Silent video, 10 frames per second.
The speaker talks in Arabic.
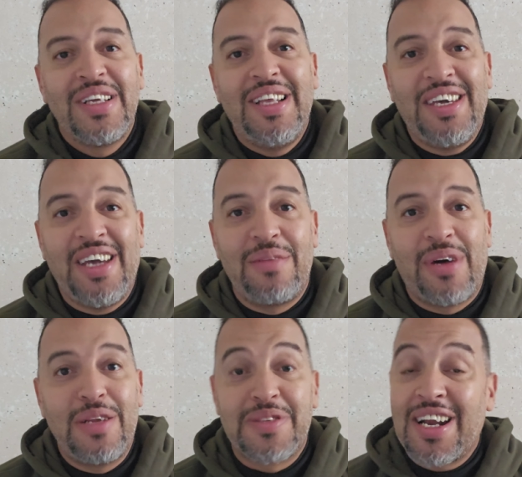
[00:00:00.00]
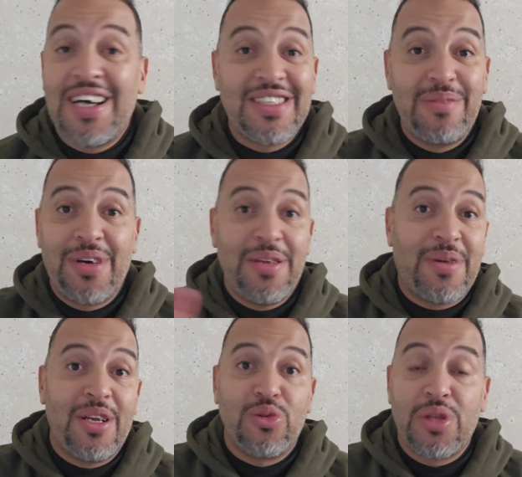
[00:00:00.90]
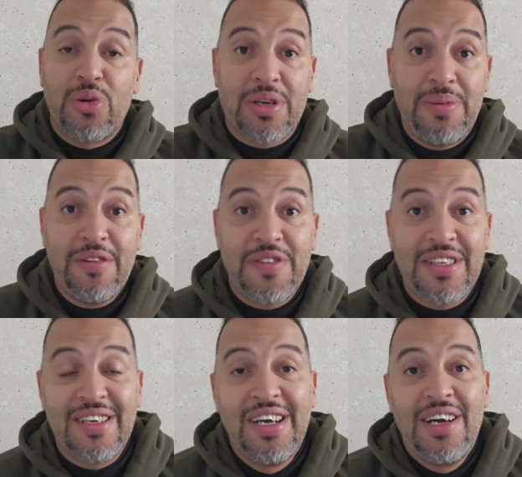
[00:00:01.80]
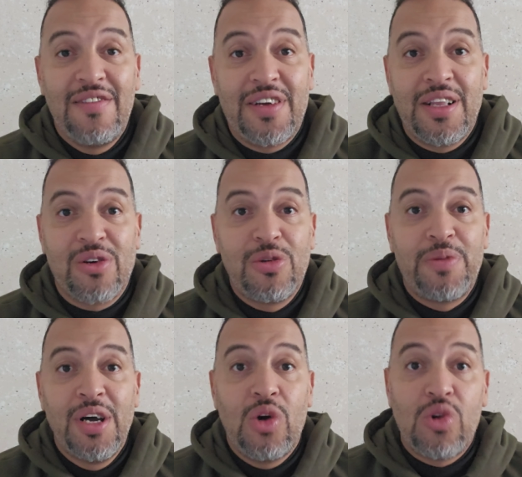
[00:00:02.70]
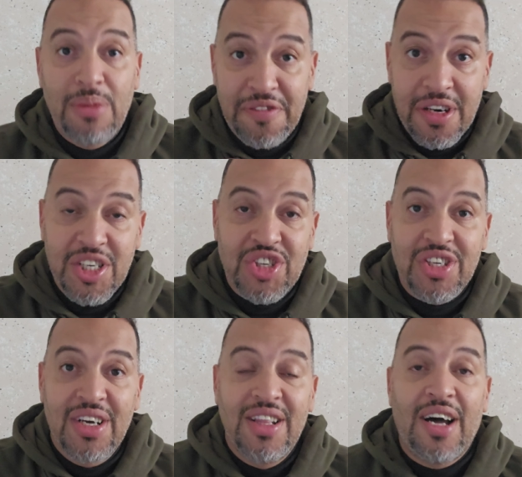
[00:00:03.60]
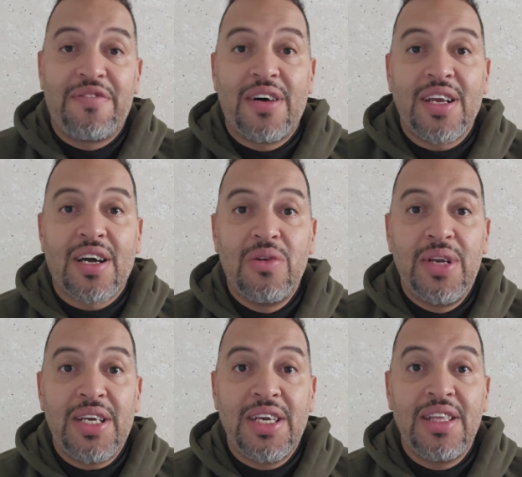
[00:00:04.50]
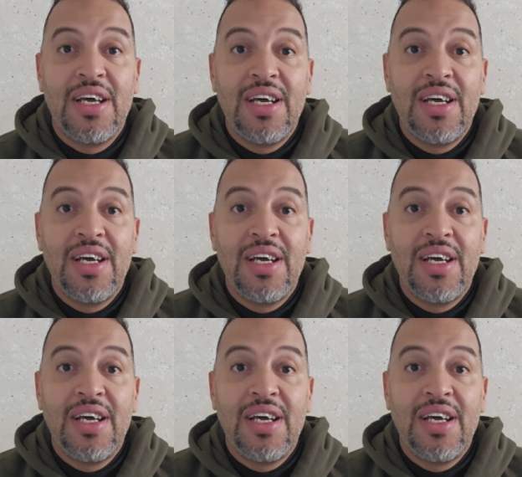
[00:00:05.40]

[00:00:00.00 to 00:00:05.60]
اللي حيا المغرب صراحه المغرب كان عنده دور كبير في هذا في الكوب هو ما فرش الافارقه ولكن